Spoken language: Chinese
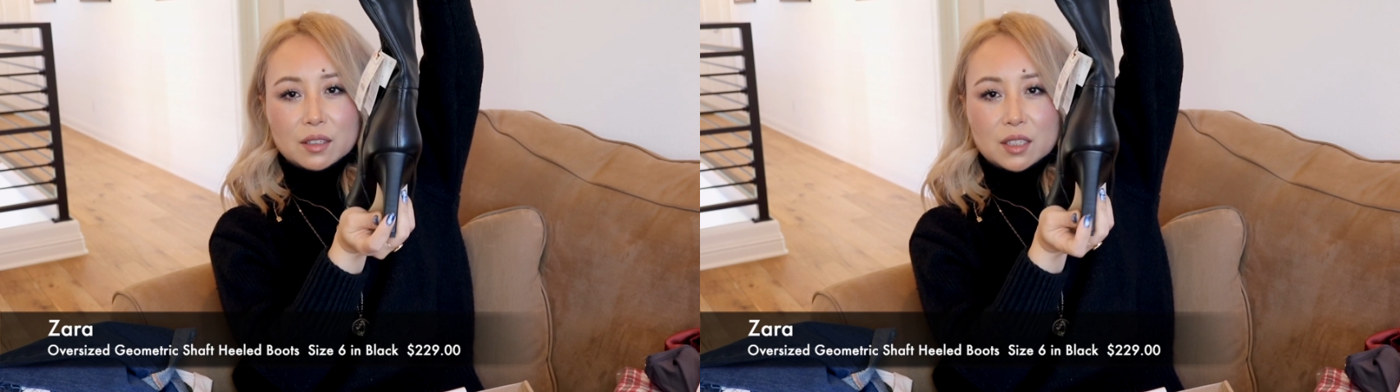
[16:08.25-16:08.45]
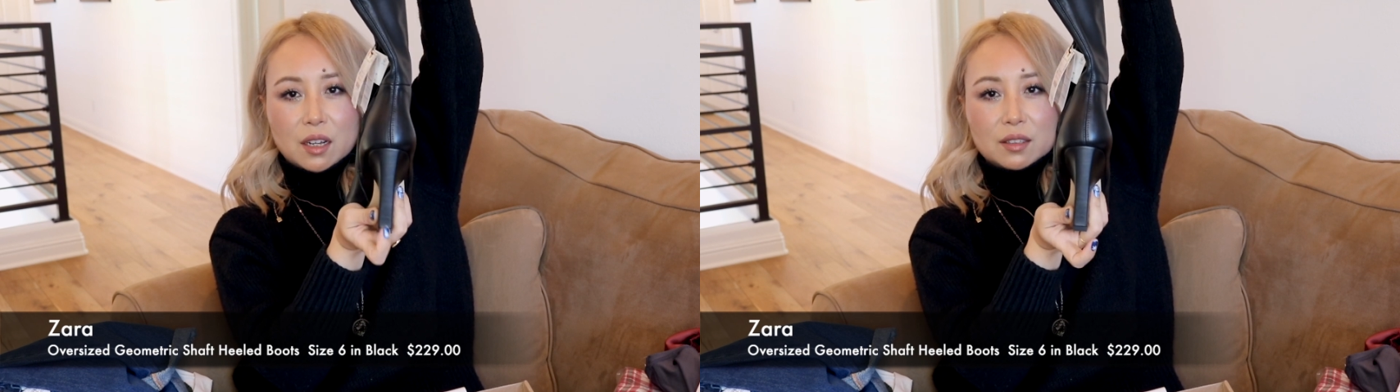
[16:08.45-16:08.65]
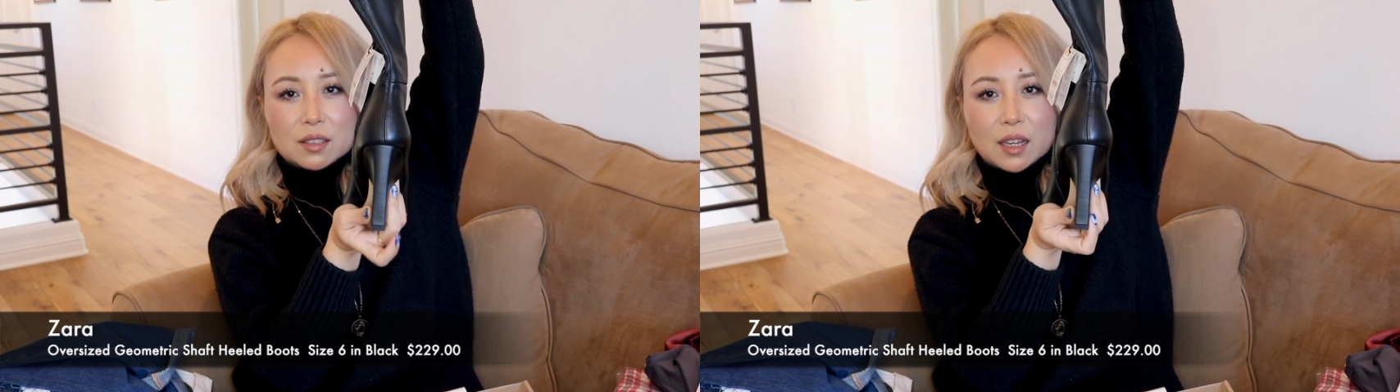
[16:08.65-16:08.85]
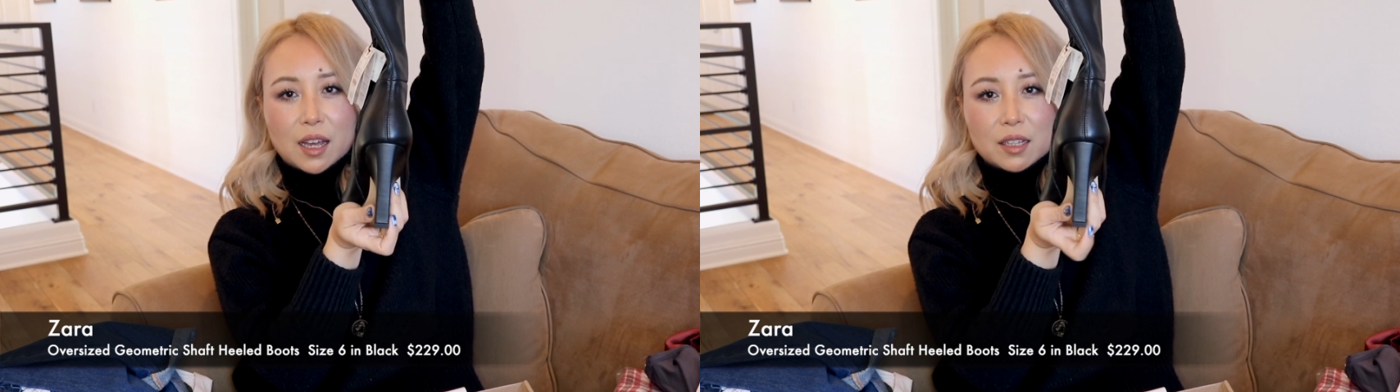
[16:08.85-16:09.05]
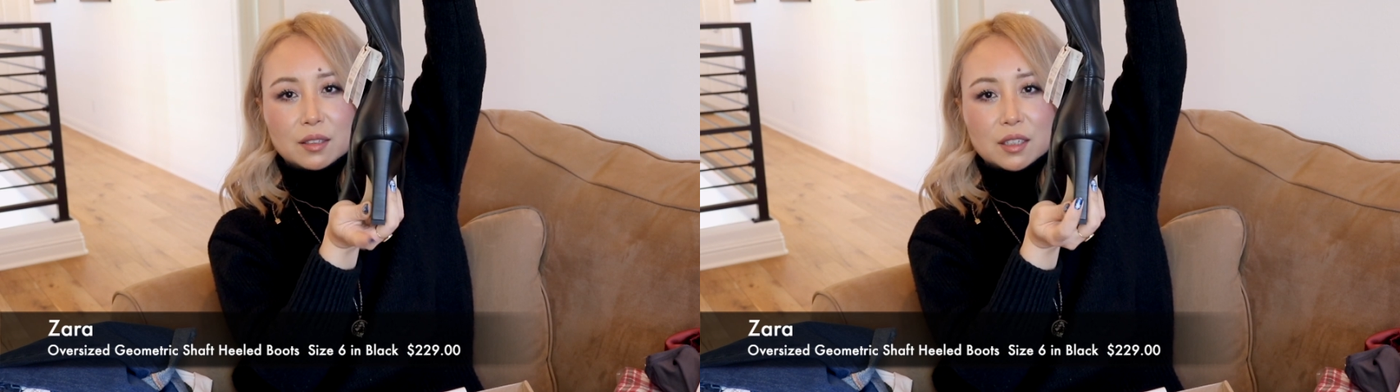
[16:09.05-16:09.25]
这样子
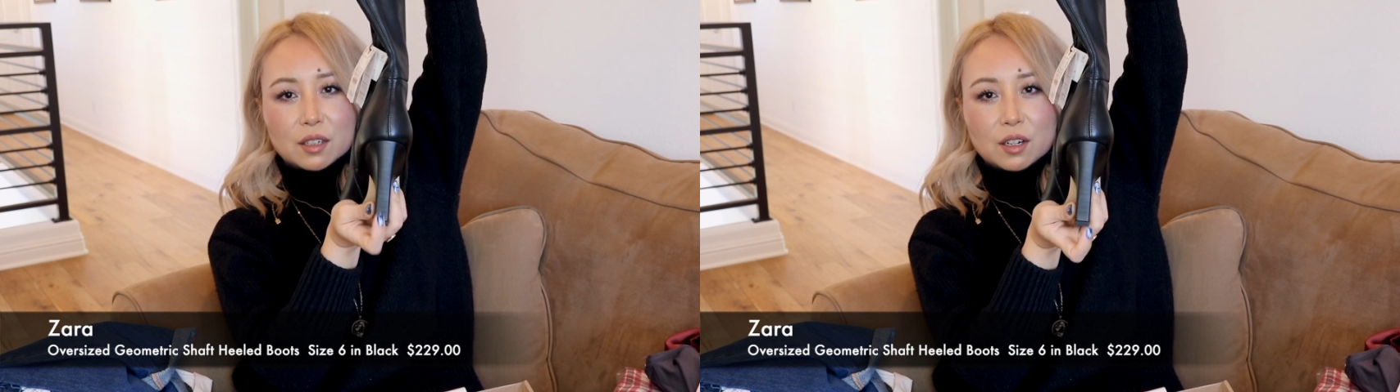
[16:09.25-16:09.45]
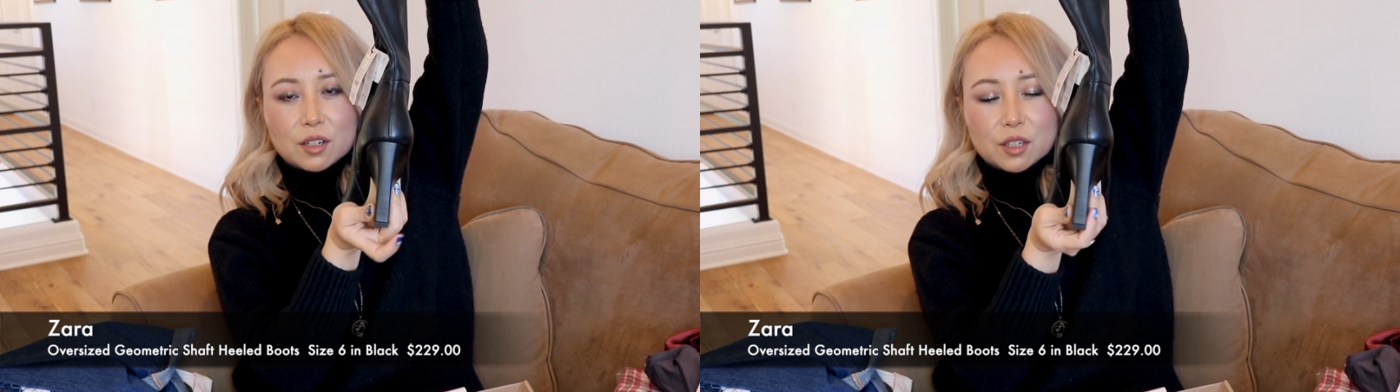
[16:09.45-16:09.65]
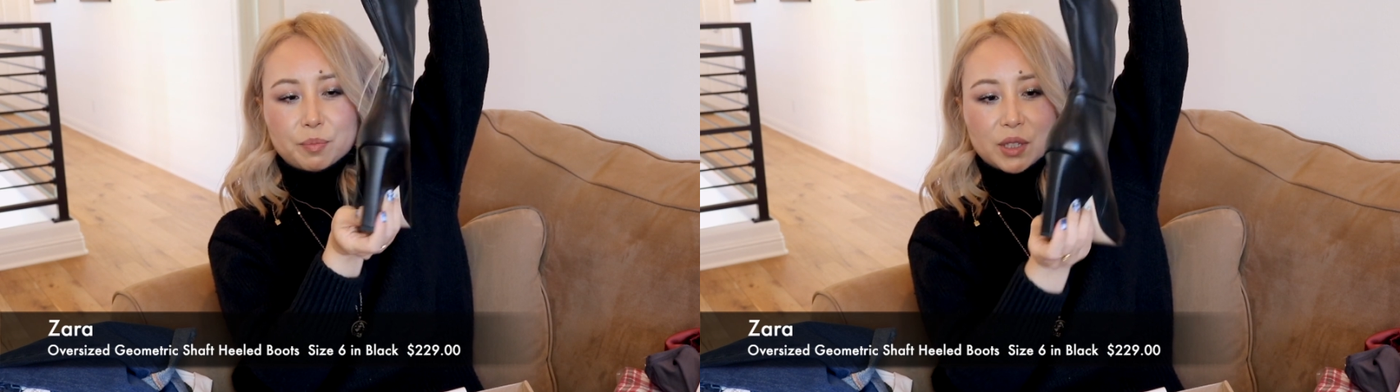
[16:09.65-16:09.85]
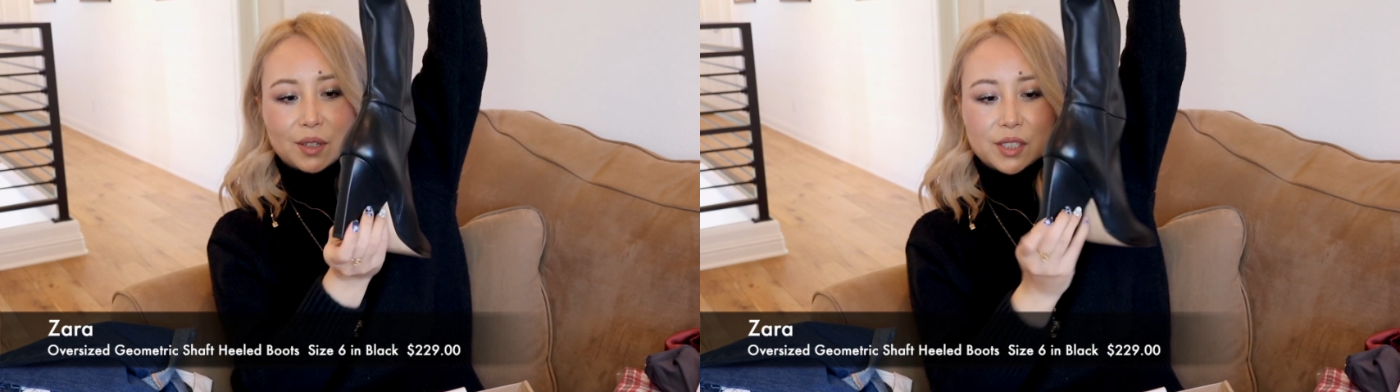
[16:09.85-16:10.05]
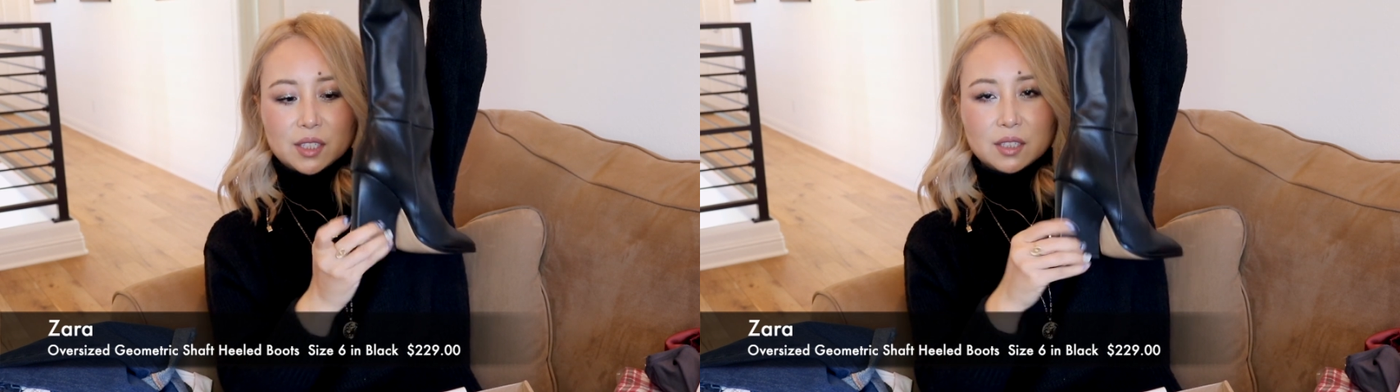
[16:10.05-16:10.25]
看这个跟儿是比
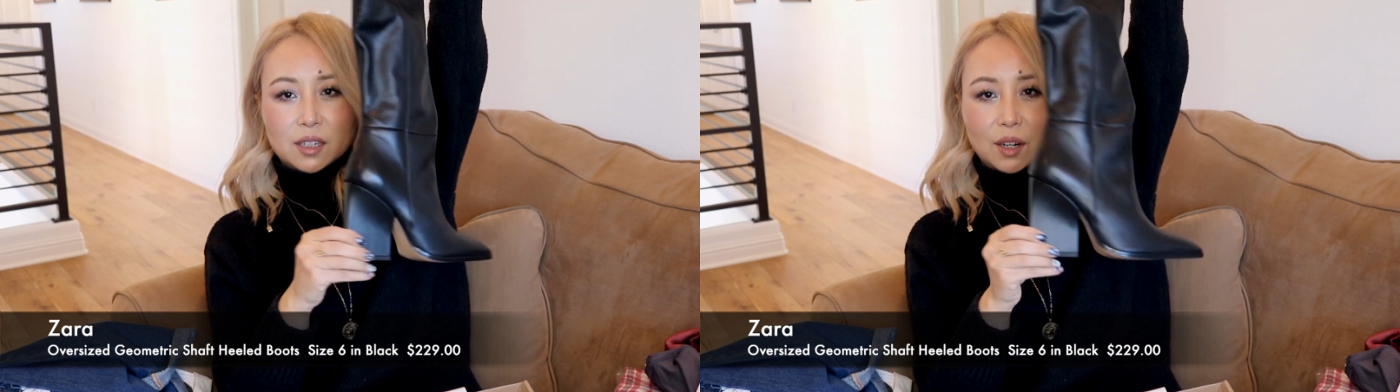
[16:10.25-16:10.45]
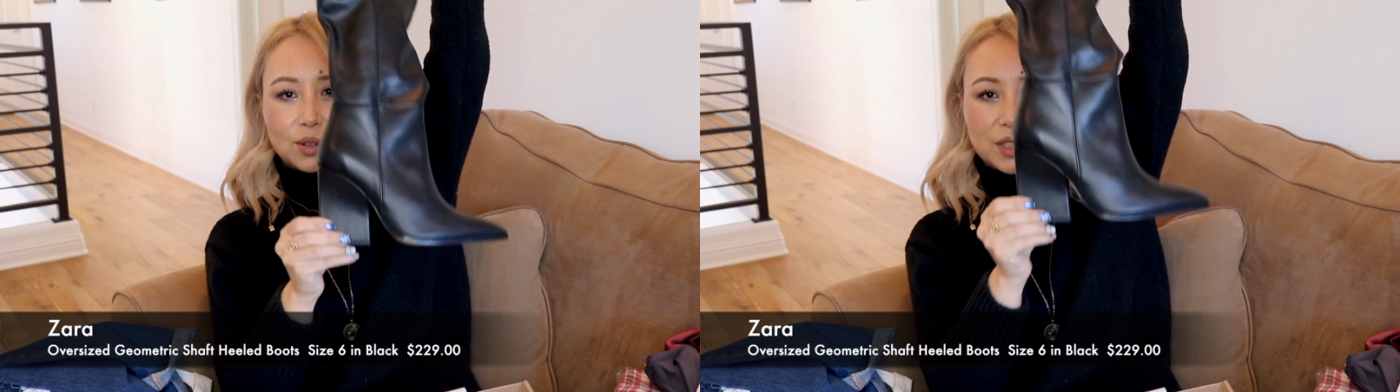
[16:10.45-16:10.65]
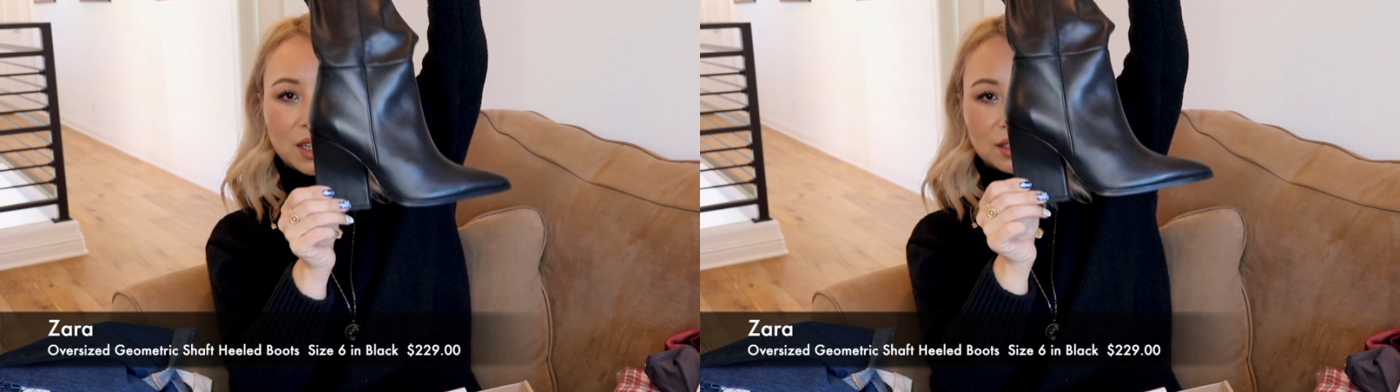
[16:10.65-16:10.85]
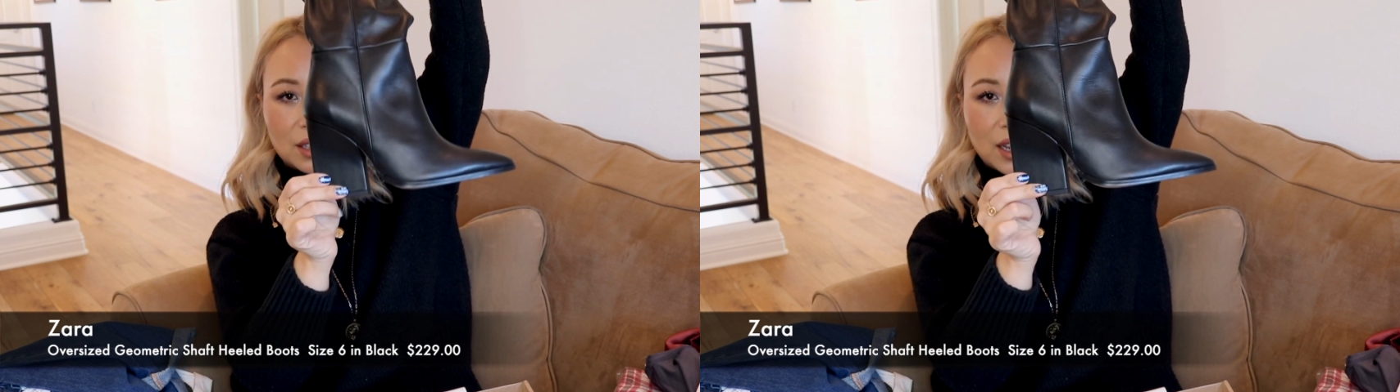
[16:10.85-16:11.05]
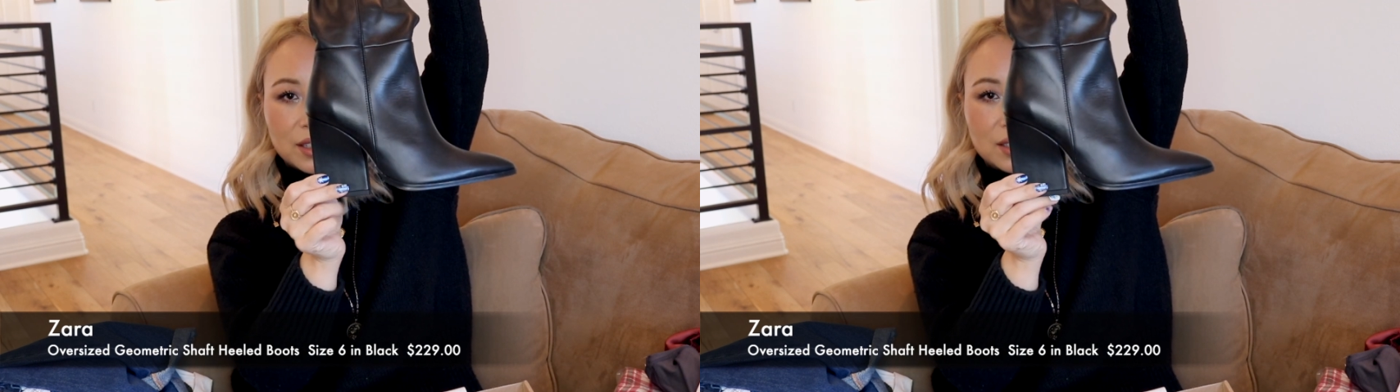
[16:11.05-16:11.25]
较细的，然后这样
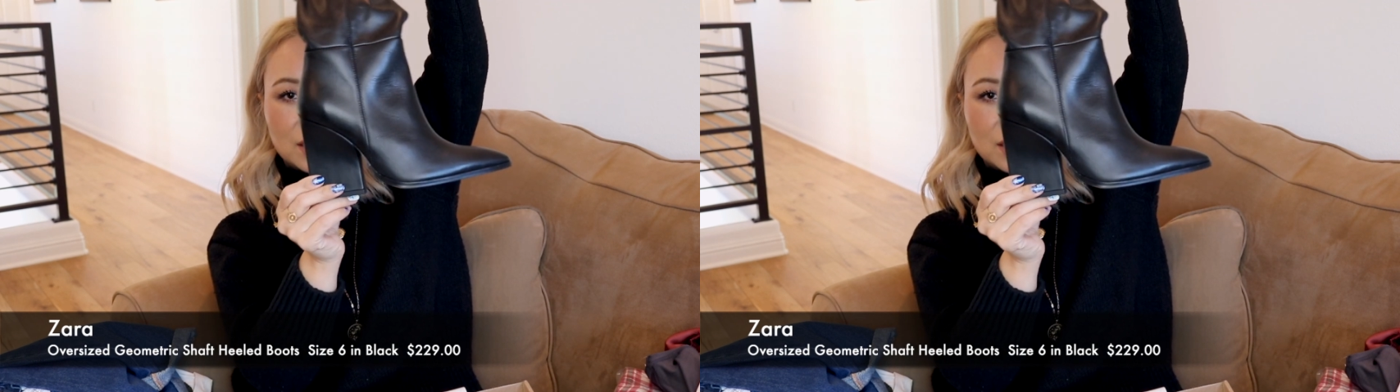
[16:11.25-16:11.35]
看